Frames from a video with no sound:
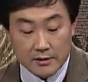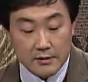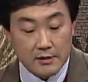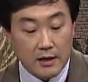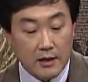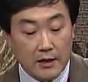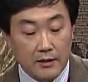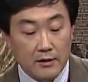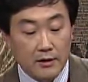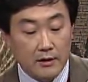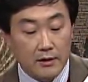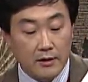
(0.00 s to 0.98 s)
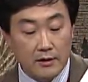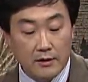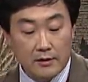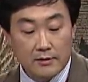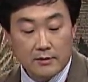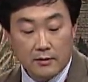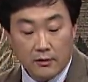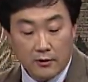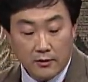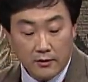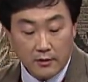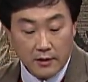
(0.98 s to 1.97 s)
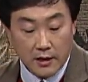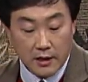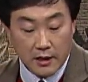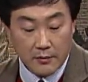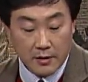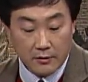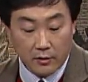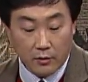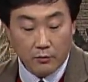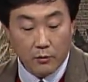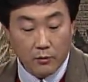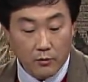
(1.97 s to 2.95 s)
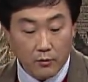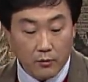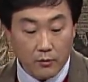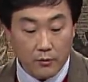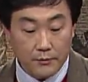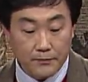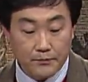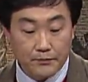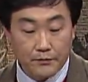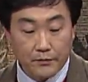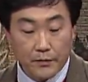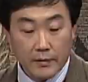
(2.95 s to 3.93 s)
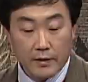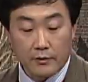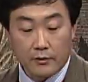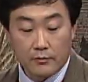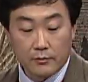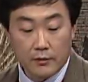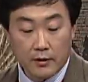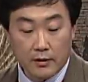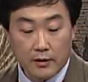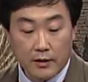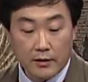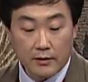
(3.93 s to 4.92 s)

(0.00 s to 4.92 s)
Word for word: 자, 에드의 날에 대해서 하나만 더 보고 여러분들한테